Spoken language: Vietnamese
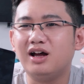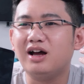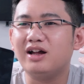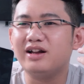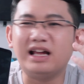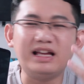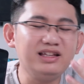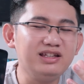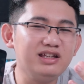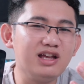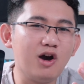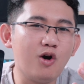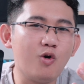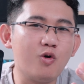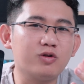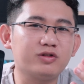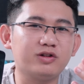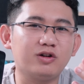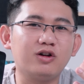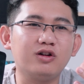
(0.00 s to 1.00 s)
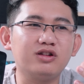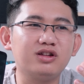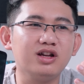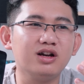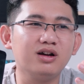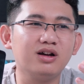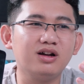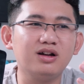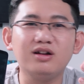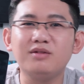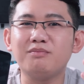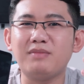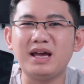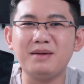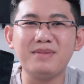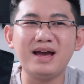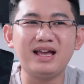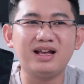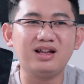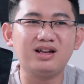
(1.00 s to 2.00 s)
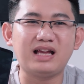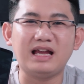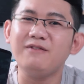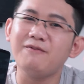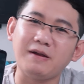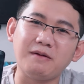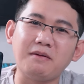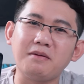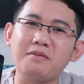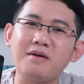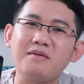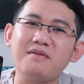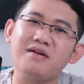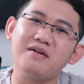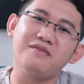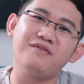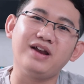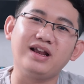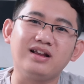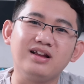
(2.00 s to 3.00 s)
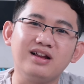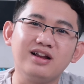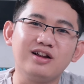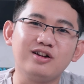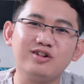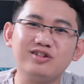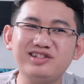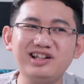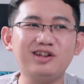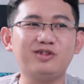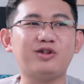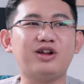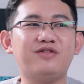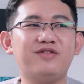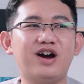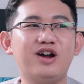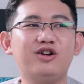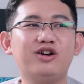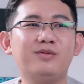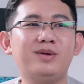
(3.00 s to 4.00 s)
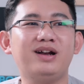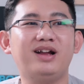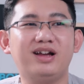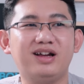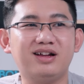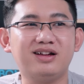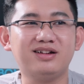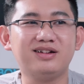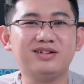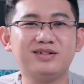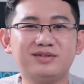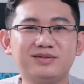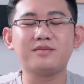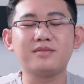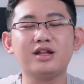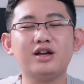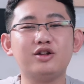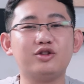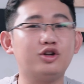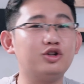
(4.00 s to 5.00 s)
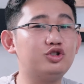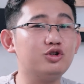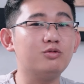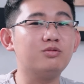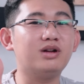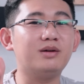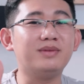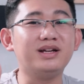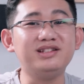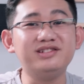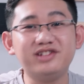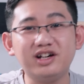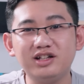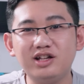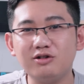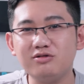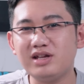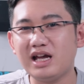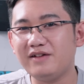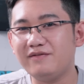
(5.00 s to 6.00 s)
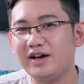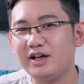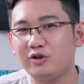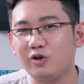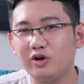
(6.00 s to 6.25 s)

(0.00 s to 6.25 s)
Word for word: uh, đánh nhau, sau đó tiếng uh, máy bay cất cánh phạch phạch phạch phạch, nó rất là tuyệt vời luôn các bạn ạ. Nói chung là mình giới thiệu nhanh vậy